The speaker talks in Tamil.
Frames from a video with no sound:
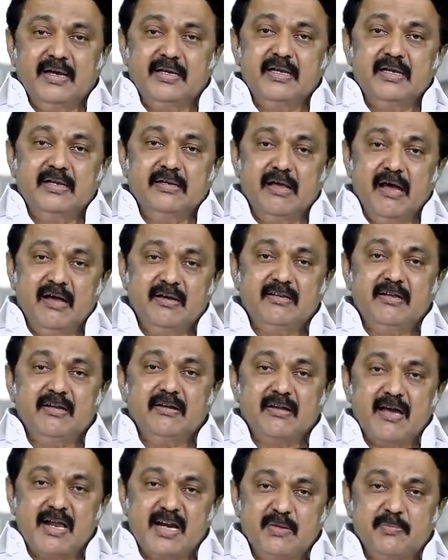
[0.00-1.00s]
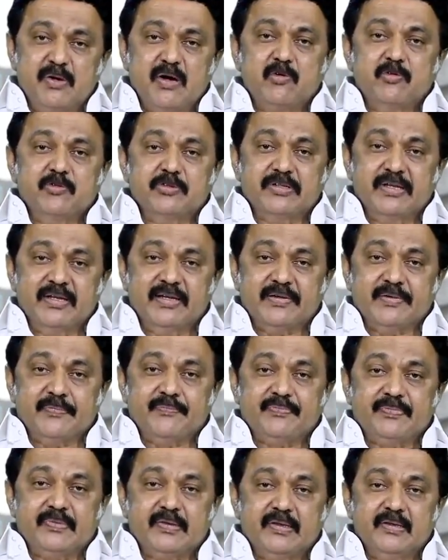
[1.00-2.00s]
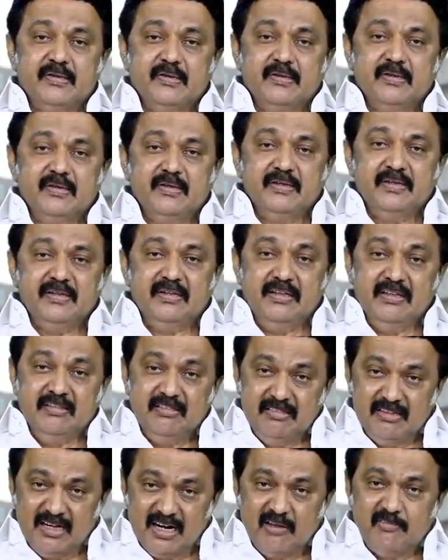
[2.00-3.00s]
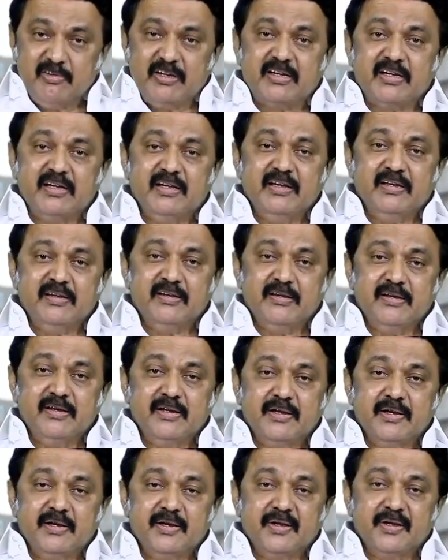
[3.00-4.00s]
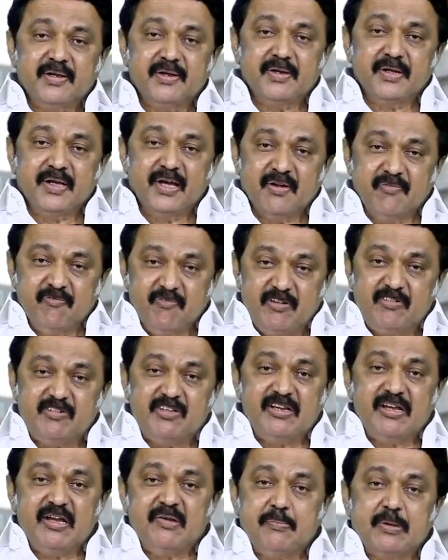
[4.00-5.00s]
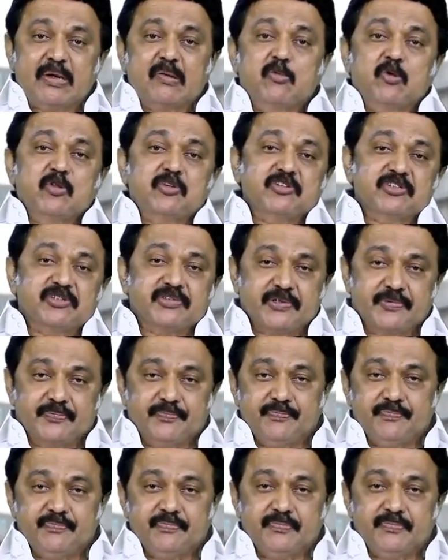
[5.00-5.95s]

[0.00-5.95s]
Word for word: ஆகிய நான்கின் காரணமாகவும் தான் இந்த அளவுக்கு நாம் வெற்றியை பெற முடிஞ்சிச்சு